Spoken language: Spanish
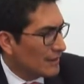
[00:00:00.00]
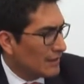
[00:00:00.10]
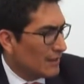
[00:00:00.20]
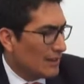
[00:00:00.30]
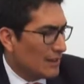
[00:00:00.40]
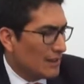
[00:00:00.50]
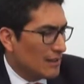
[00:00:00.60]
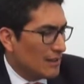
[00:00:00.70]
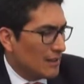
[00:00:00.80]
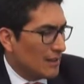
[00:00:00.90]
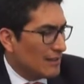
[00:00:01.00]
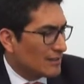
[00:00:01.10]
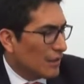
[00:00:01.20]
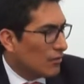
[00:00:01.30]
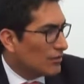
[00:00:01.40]
Y el
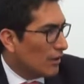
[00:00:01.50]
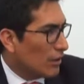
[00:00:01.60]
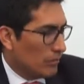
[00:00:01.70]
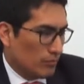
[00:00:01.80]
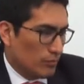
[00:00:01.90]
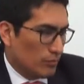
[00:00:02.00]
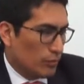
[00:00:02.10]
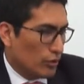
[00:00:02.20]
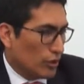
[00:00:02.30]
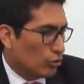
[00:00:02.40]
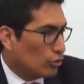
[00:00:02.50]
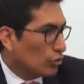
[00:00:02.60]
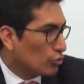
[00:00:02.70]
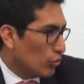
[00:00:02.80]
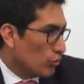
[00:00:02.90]
Estado hasta ahora, porque
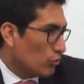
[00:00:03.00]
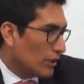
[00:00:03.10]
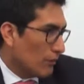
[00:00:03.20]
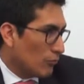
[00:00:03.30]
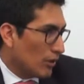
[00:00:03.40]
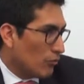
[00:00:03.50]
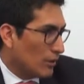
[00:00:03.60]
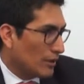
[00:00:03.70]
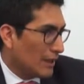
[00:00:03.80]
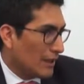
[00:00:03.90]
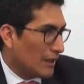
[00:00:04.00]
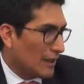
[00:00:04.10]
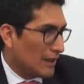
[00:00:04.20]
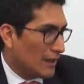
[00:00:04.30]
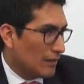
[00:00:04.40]
nosotros somos los que en buena
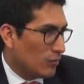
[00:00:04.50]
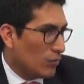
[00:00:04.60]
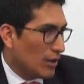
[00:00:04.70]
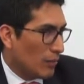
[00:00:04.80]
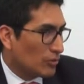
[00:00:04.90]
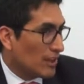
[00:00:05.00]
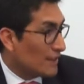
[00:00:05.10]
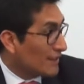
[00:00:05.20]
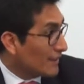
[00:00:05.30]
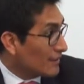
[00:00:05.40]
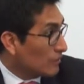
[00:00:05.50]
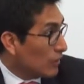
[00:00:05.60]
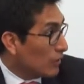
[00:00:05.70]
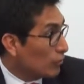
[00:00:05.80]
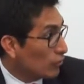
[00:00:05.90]
cuenta buscamos el
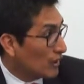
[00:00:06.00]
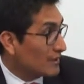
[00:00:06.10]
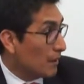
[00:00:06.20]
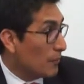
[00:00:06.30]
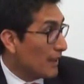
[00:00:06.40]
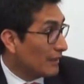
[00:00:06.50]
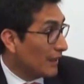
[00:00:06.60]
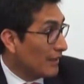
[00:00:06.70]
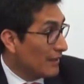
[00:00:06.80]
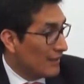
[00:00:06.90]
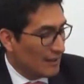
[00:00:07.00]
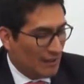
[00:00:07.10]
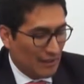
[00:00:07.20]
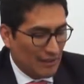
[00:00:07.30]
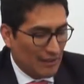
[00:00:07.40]
resarcimiento que esta plata
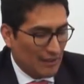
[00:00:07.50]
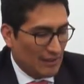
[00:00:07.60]
que